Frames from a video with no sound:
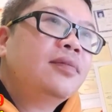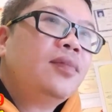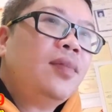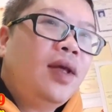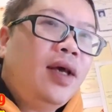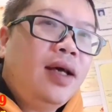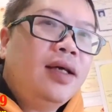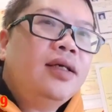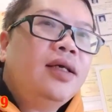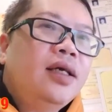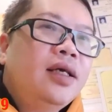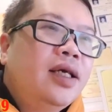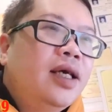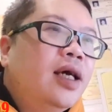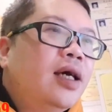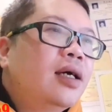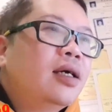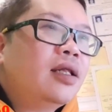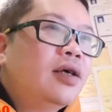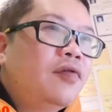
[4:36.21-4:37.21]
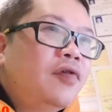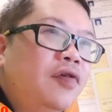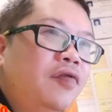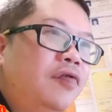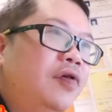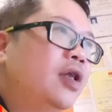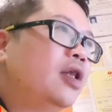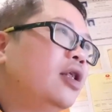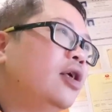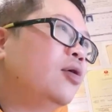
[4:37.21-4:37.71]
Đá giải nhà người ta phải
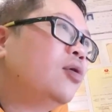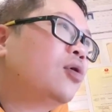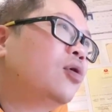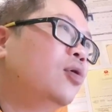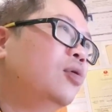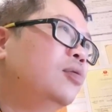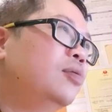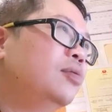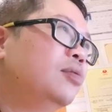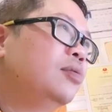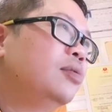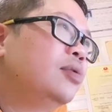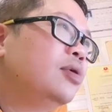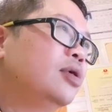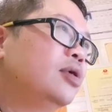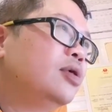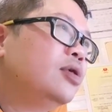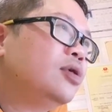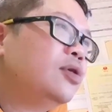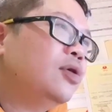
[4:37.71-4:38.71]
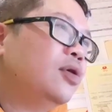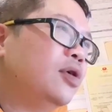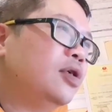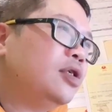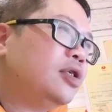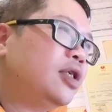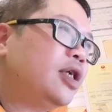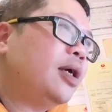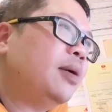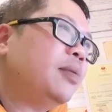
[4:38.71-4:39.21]
phân theo cung, rồi
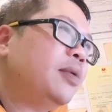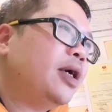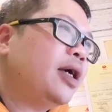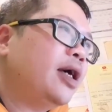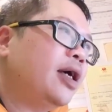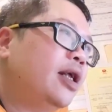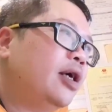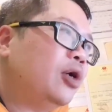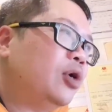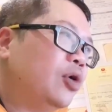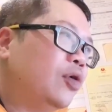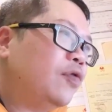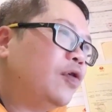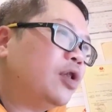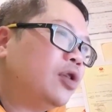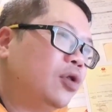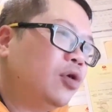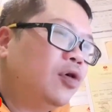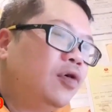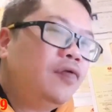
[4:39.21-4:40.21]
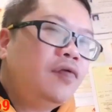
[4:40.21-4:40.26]
xem đá nào nó phải tốt.